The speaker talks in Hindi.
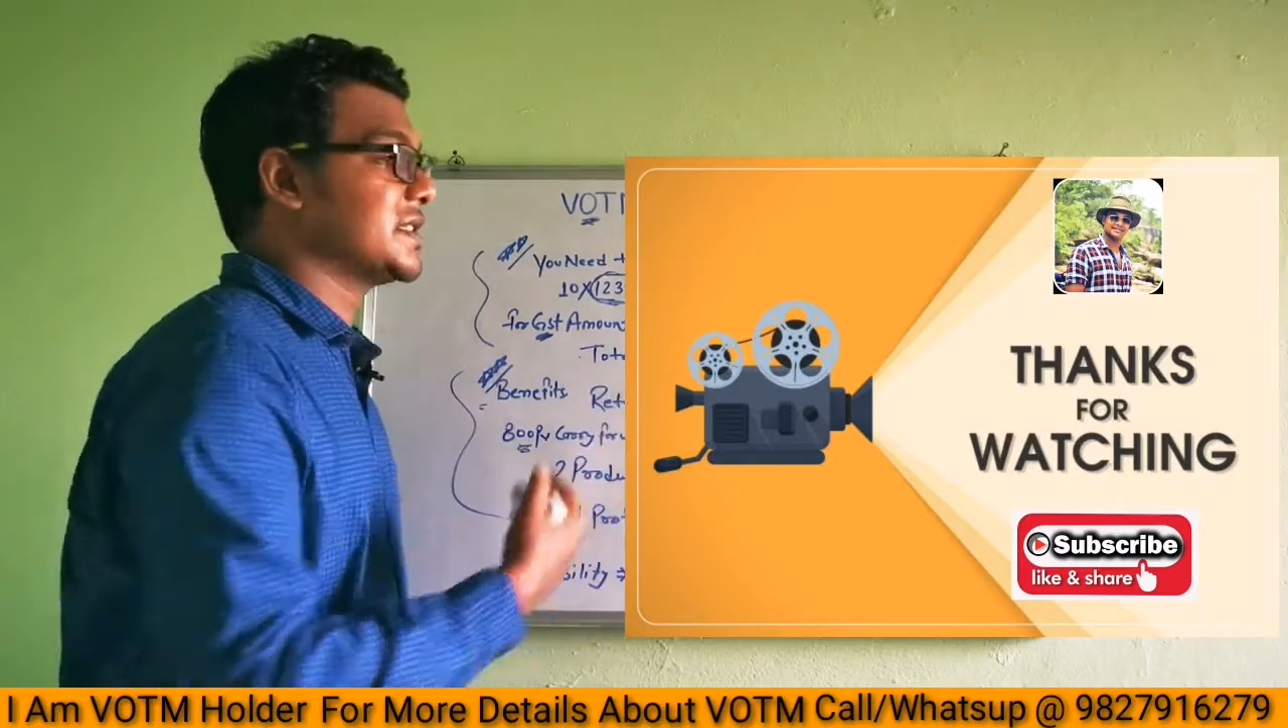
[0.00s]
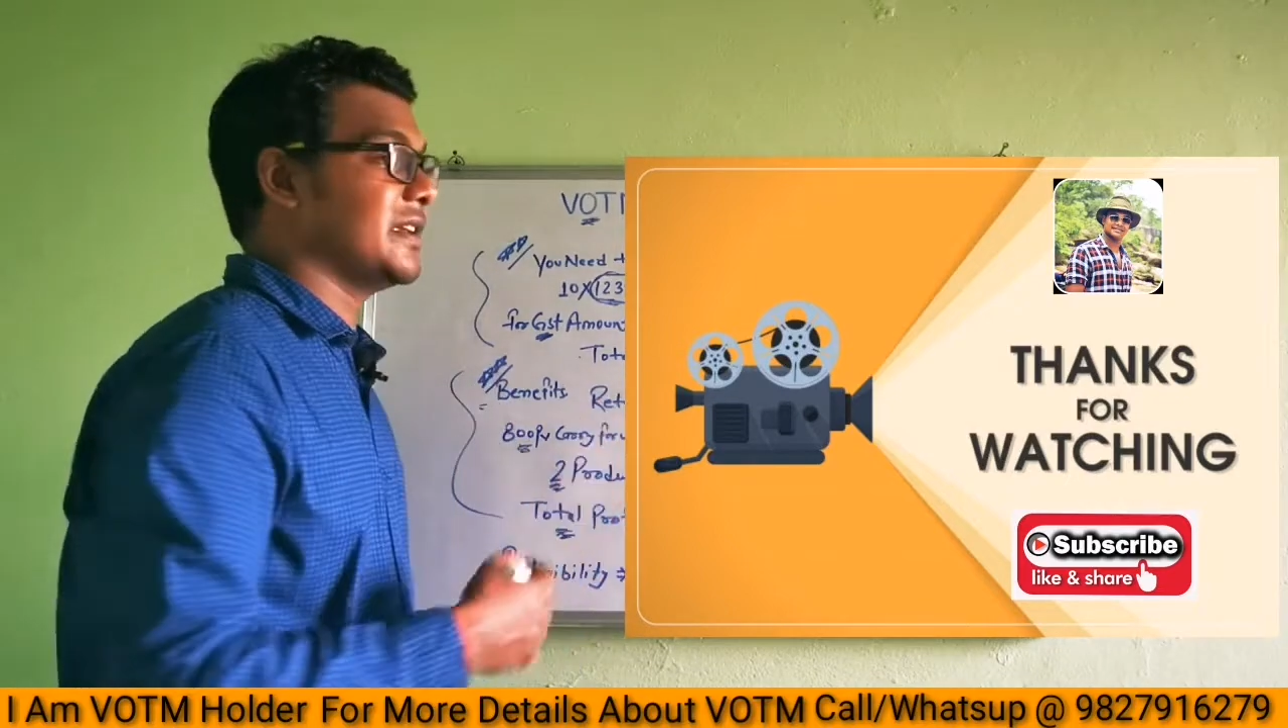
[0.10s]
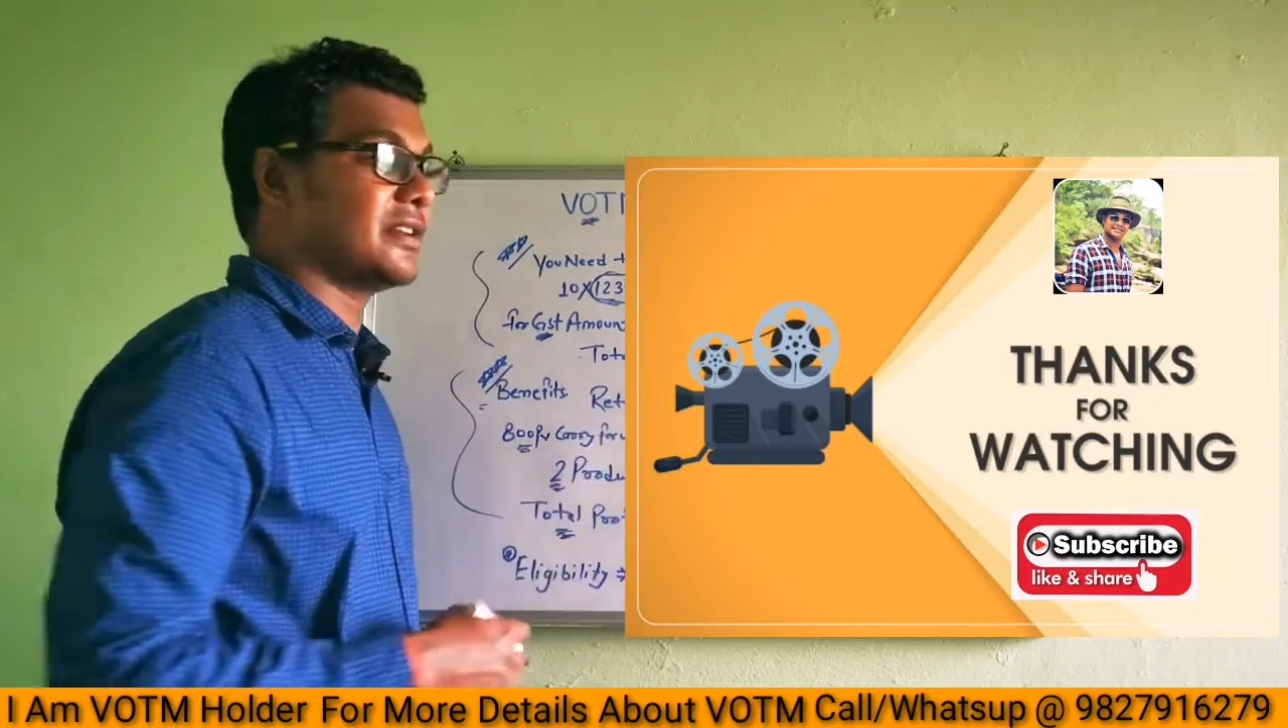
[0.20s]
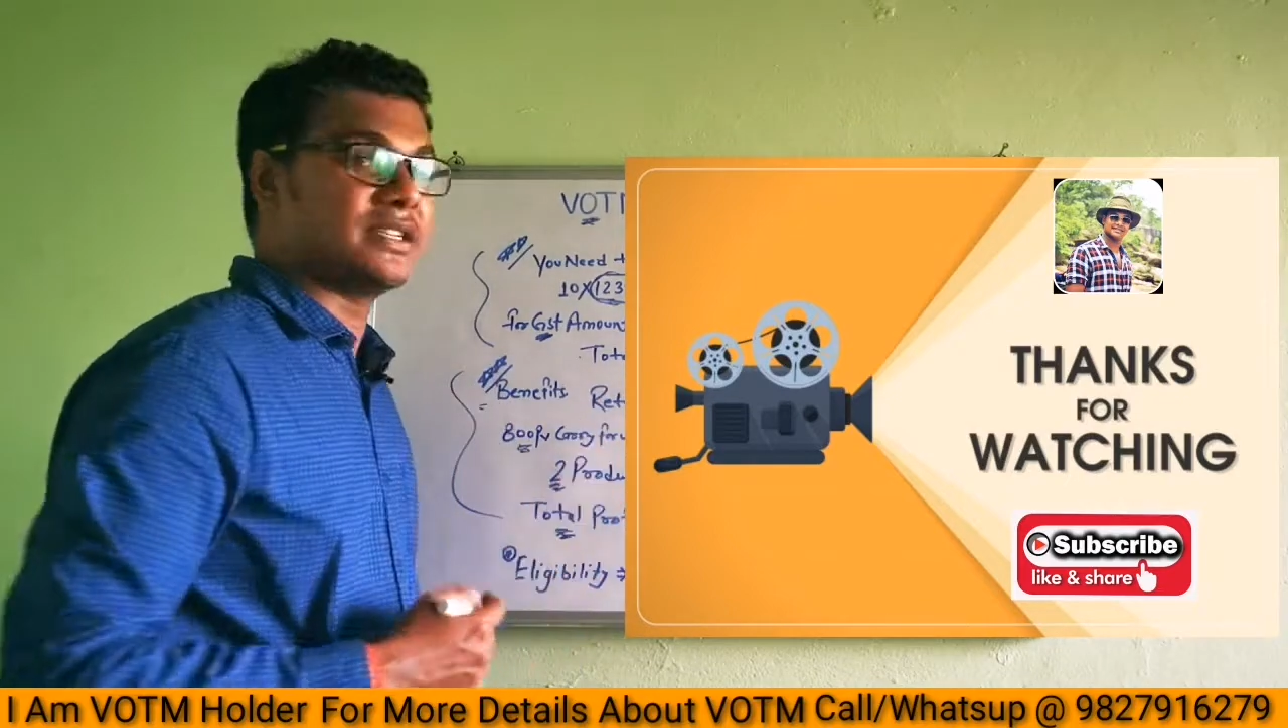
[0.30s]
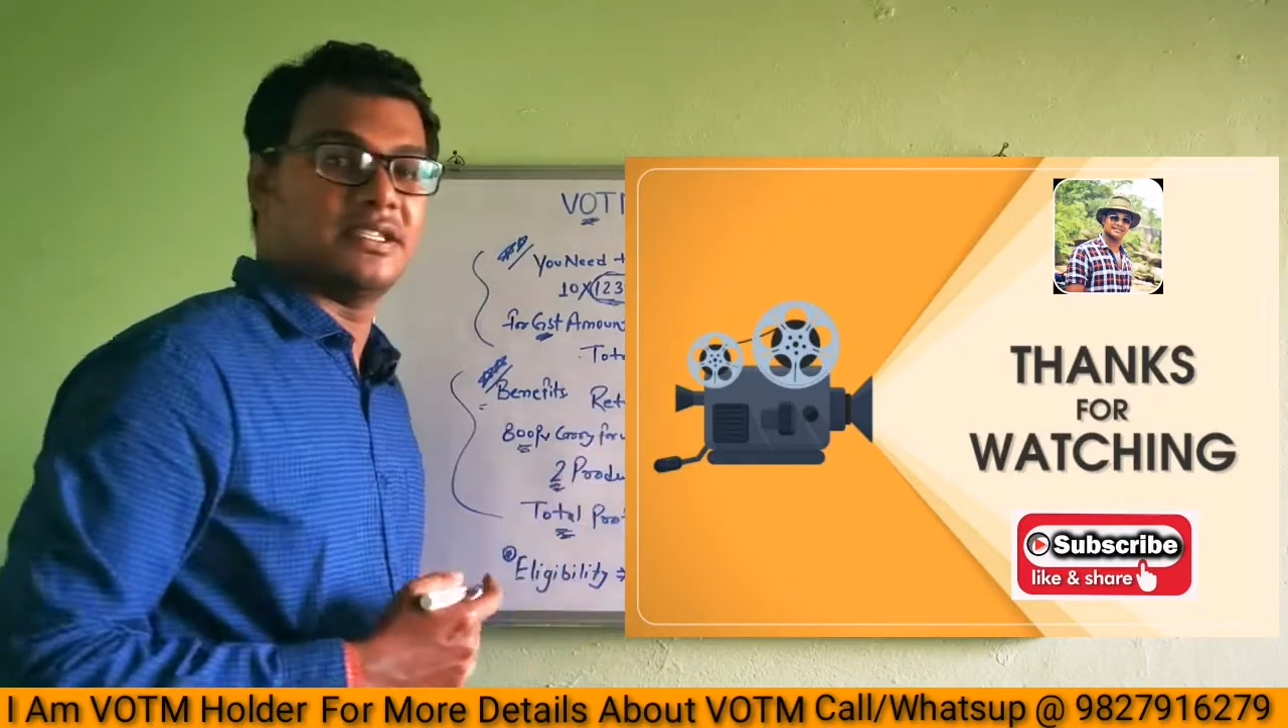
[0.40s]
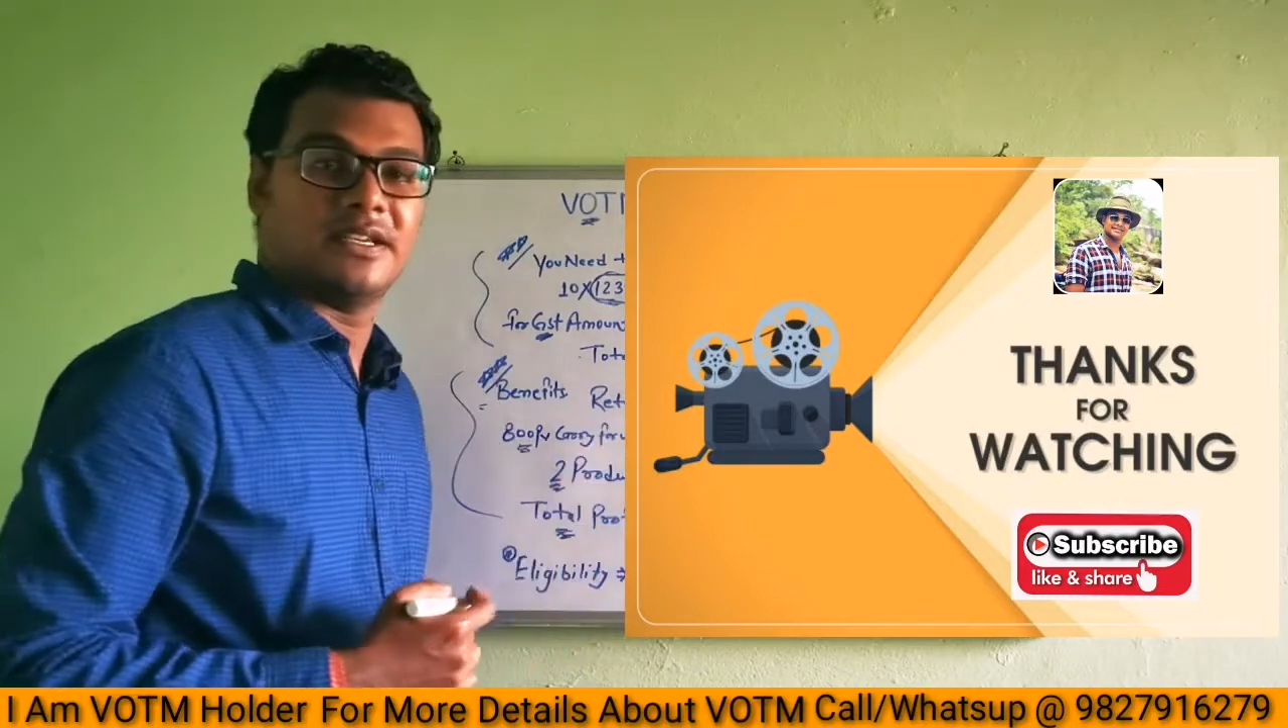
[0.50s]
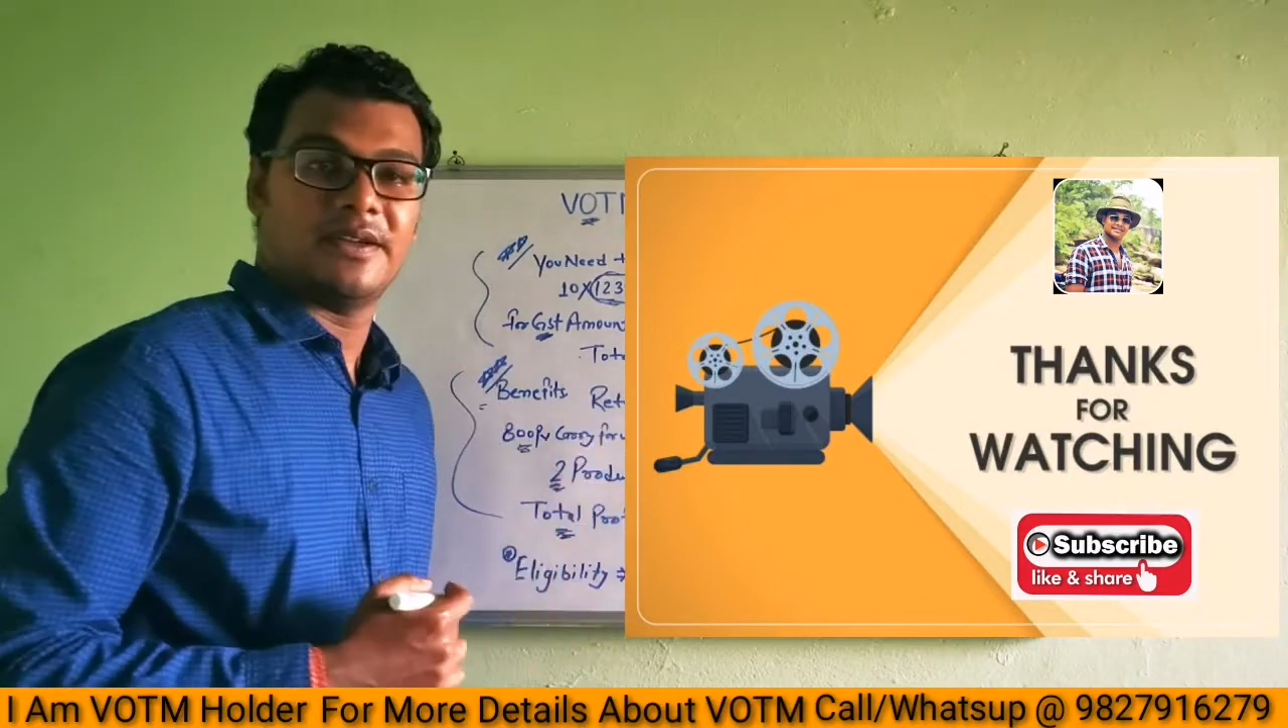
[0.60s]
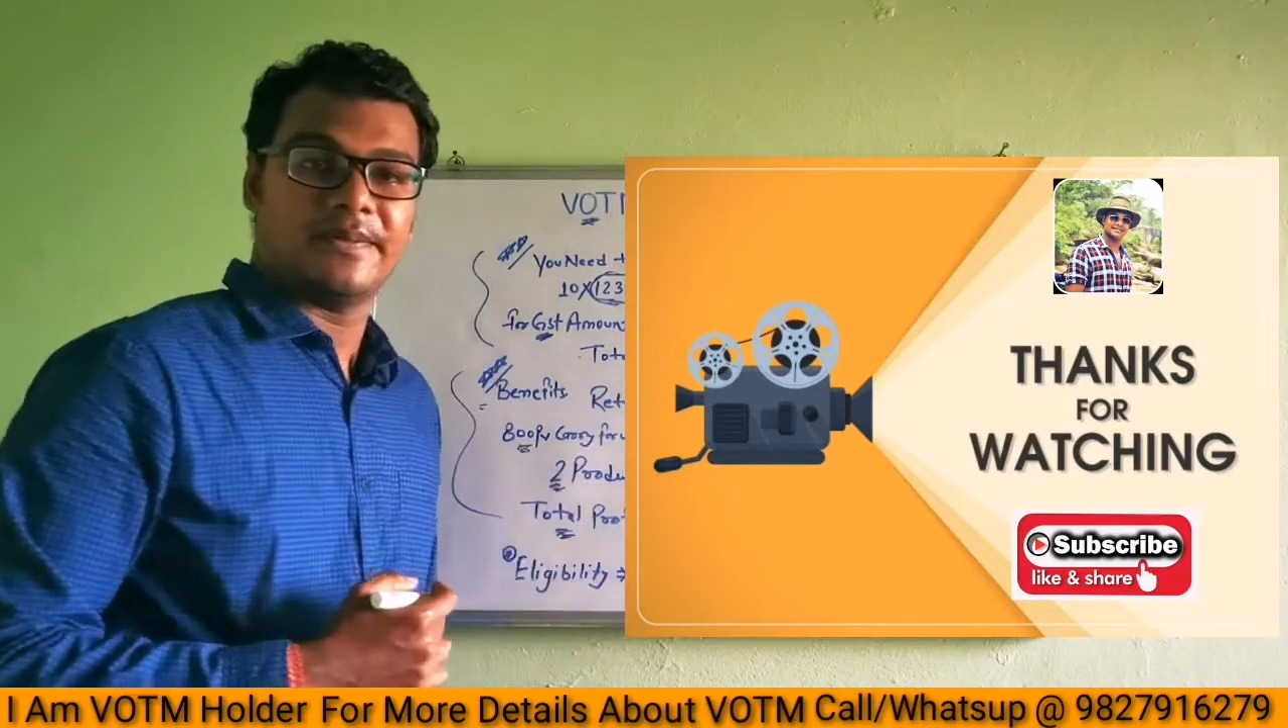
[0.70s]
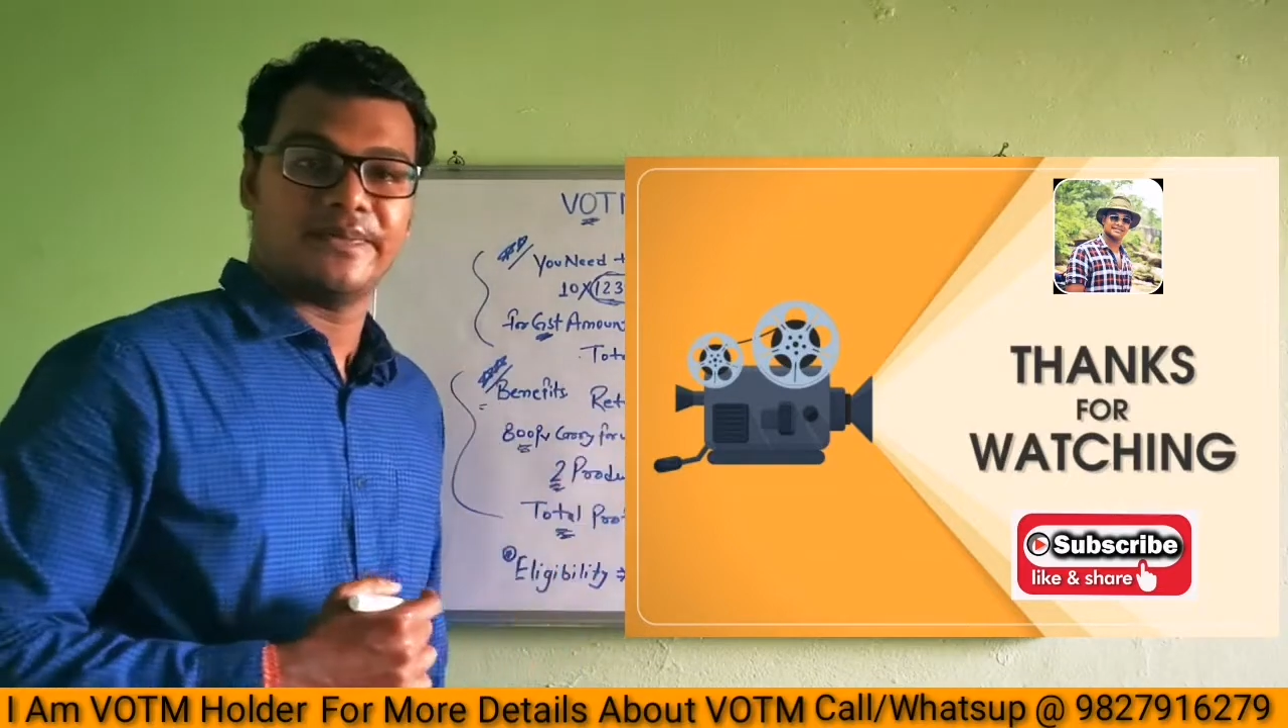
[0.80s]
शेयर कीजिए